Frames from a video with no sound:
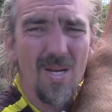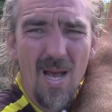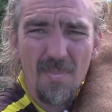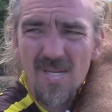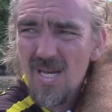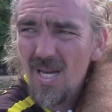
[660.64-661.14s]

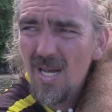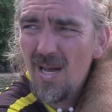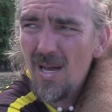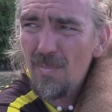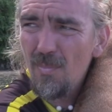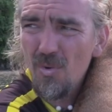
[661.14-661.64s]
Nachmittag
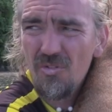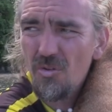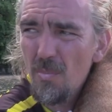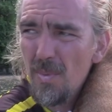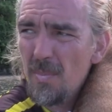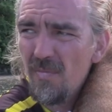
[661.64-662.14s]
haben und es
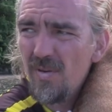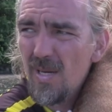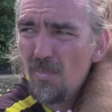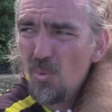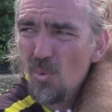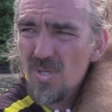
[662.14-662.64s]
kommen immer
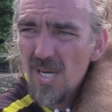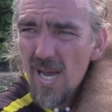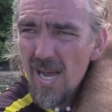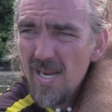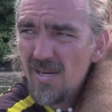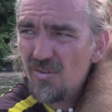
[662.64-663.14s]
wieder Boote
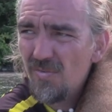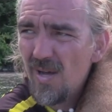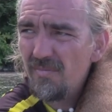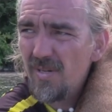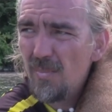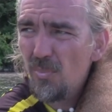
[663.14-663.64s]
rein, es
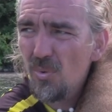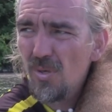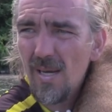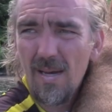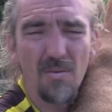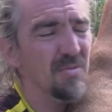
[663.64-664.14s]
fahren wieder
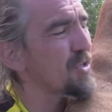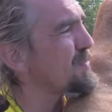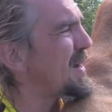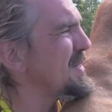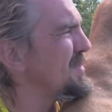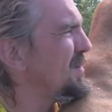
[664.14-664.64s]
Boote raus. Ich
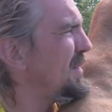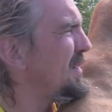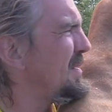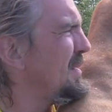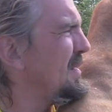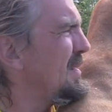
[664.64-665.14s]
weiß noch
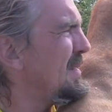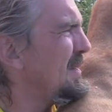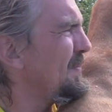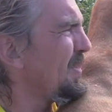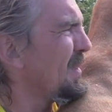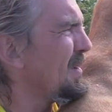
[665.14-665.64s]
nicht,
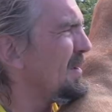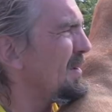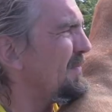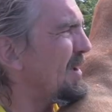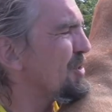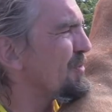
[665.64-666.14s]

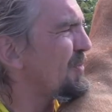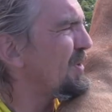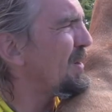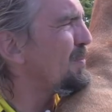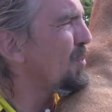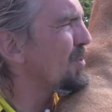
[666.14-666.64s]
welche von
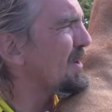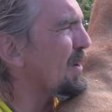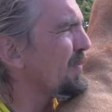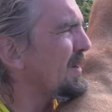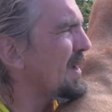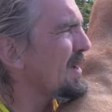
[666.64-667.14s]
den Booten auch
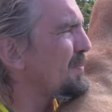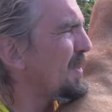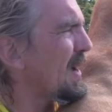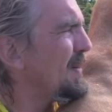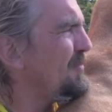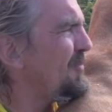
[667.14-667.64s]
über Nacht
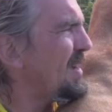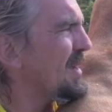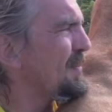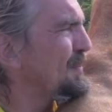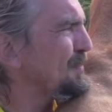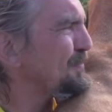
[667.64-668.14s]
bleiben
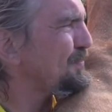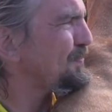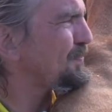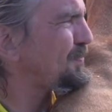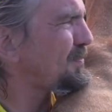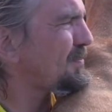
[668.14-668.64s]
werden.
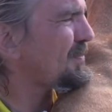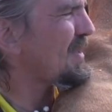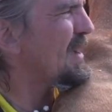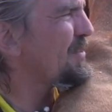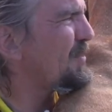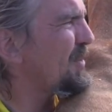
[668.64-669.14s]

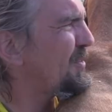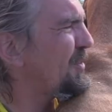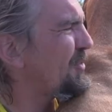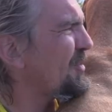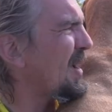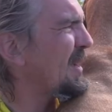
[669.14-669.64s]
Das wird
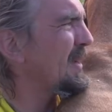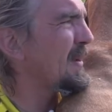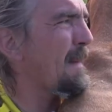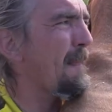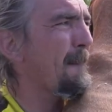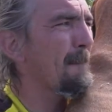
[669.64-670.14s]
sich zeigen.
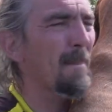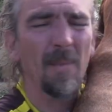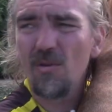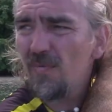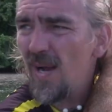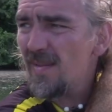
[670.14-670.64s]

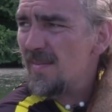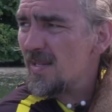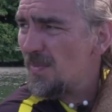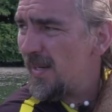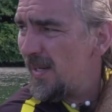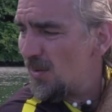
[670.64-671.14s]
Ich fahre jetzt
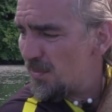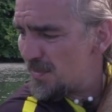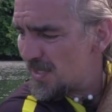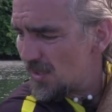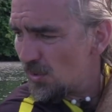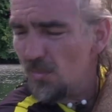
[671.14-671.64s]
erstmal hier noch ein
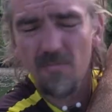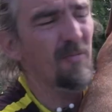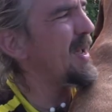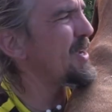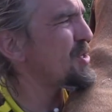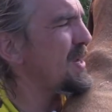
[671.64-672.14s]
bisschen rum.
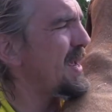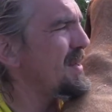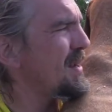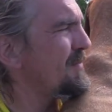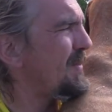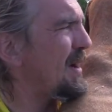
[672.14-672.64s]
Vielleicht
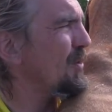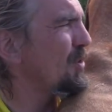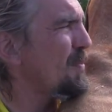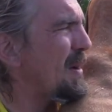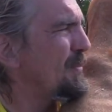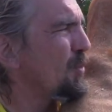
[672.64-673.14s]
ändern wir auch
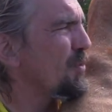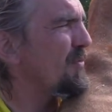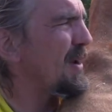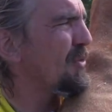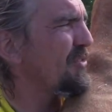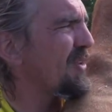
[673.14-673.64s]
noch mal im
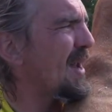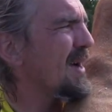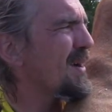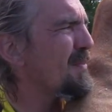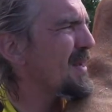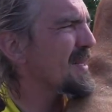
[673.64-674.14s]
Notfall unseren
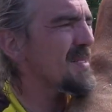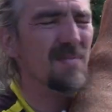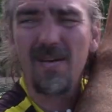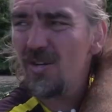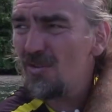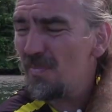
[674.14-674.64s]
Angerplatz,
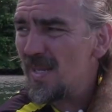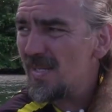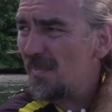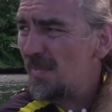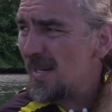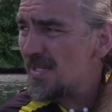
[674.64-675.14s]
wenn ich einen
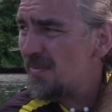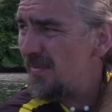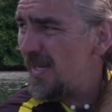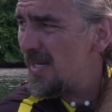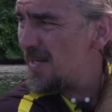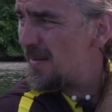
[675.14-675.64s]
besseren Platz
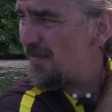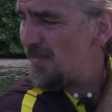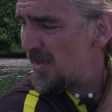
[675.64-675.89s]
finde